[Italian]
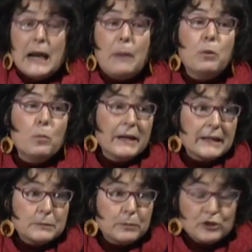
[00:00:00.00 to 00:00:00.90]
La
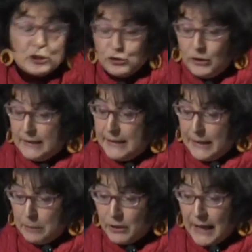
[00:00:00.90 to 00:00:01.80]
pubblica esposizione degli
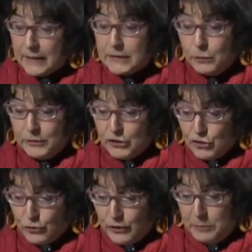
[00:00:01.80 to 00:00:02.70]
elaborati,
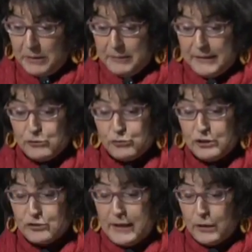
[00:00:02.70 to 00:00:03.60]
15 giorni prima del
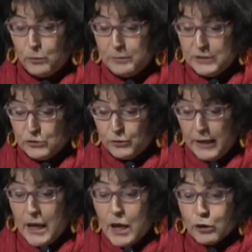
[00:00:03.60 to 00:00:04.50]
giudizio della
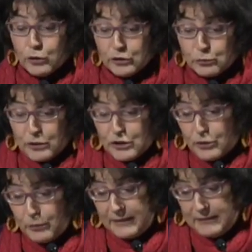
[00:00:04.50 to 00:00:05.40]
Commissione,
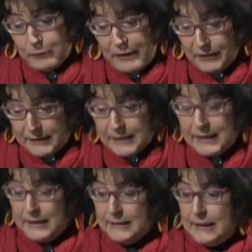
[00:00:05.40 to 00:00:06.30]
costituisce una, una
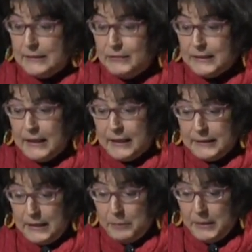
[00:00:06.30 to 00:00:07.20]
vetrina delle attività
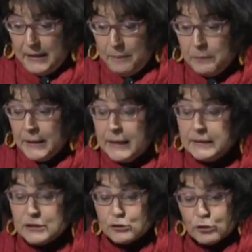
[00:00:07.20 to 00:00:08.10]
accademiche.
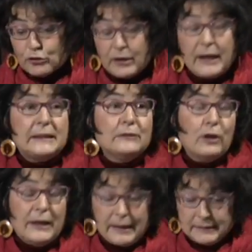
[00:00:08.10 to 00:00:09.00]
Il discorso relativo
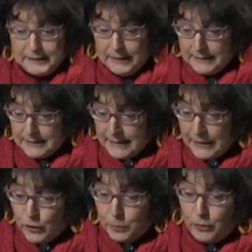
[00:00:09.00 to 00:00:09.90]
alle arti del
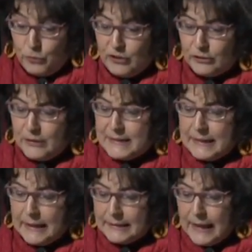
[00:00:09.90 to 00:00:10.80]
disegno, pronunciato dal
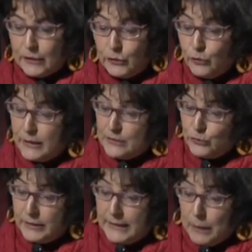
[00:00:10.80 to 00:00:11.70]
segretario in
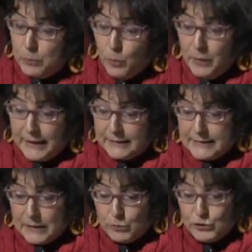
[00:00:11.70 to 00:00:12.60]
occasione della pubblica
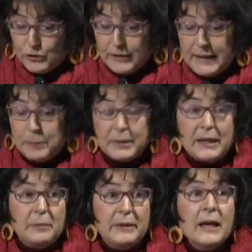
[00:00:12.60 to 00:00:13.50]
distribuzione dei
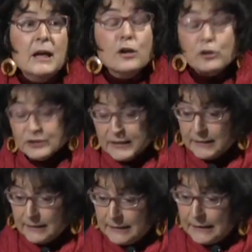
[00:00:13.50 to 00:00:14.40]
premi,
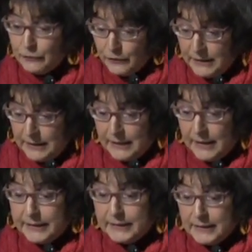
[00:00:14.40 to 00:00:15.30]
consente di
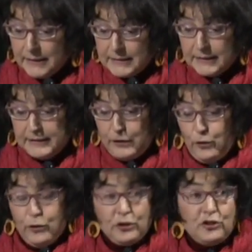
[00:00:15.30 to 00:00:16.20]
definire gli indirizzi
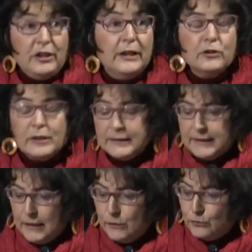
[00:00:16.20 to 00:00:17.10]
teorici e di
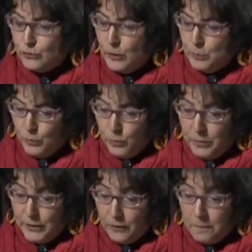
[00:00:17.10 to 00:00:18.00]
orientare il gusto del
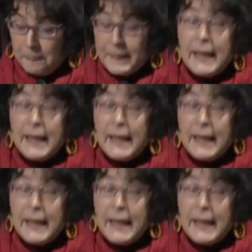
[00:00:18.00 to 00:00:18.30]
pubblico.